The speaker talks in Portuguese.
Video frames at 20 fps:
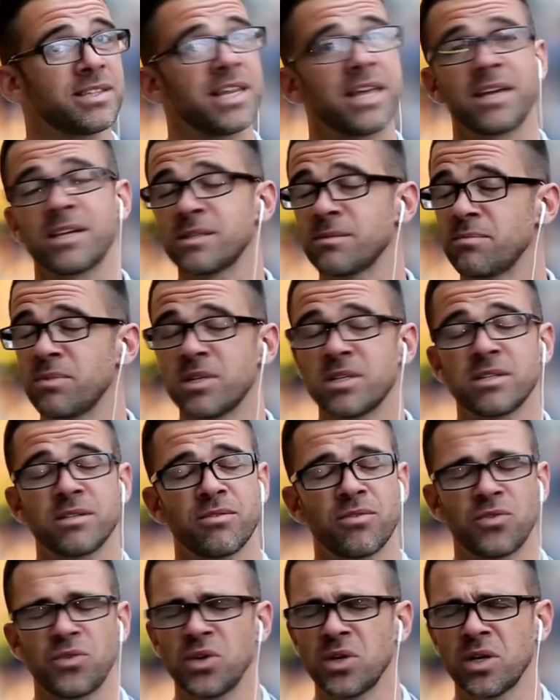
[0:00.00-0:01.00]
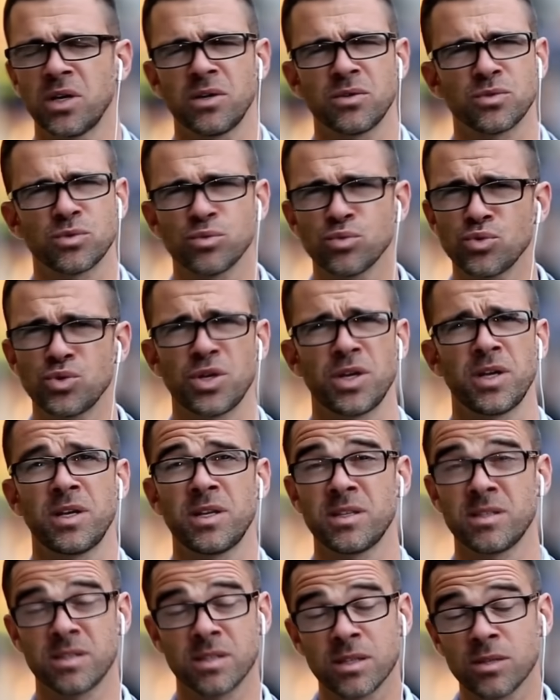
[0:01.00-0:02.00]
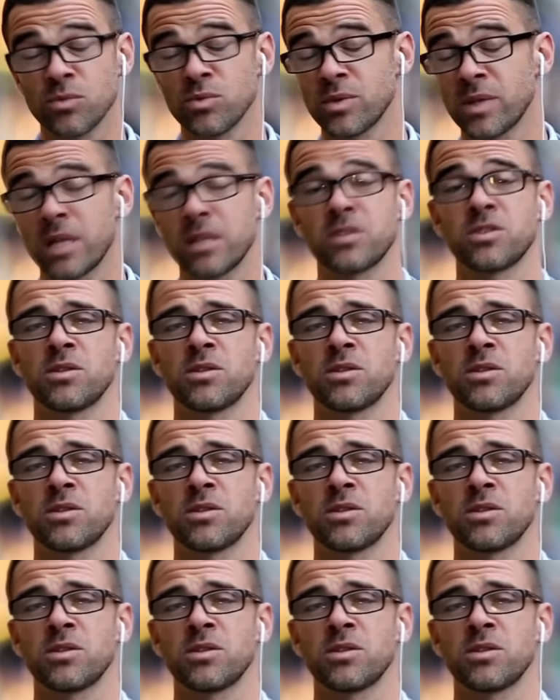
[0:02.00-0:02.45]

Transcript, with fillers: Estou muito curioso para ver o futuro